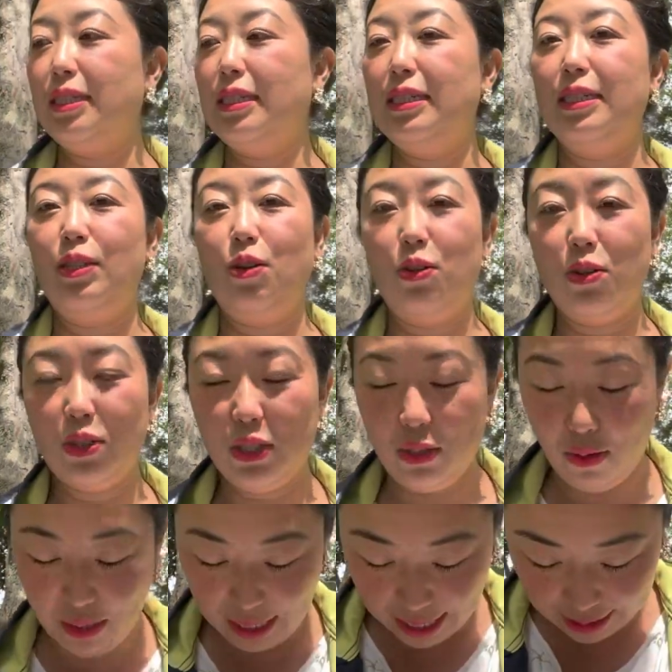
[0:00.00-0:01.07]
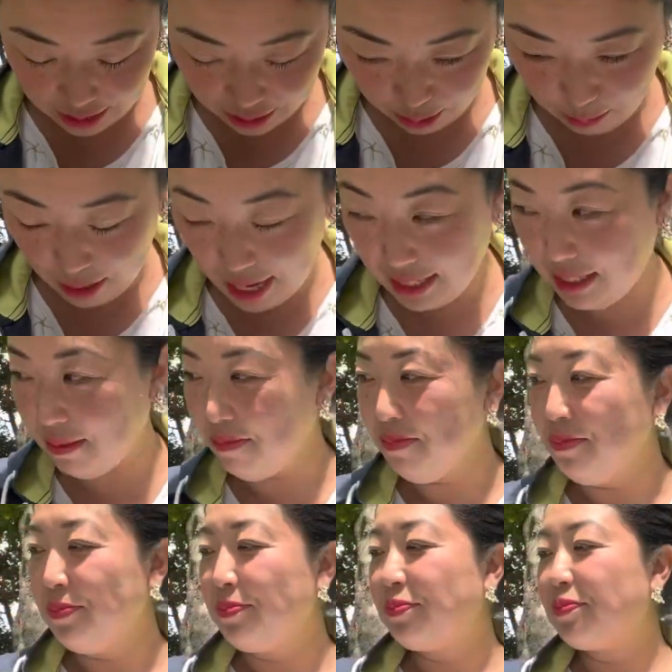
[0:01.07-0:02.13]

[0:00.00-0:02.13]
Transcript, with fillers: よろしくお願いいたします。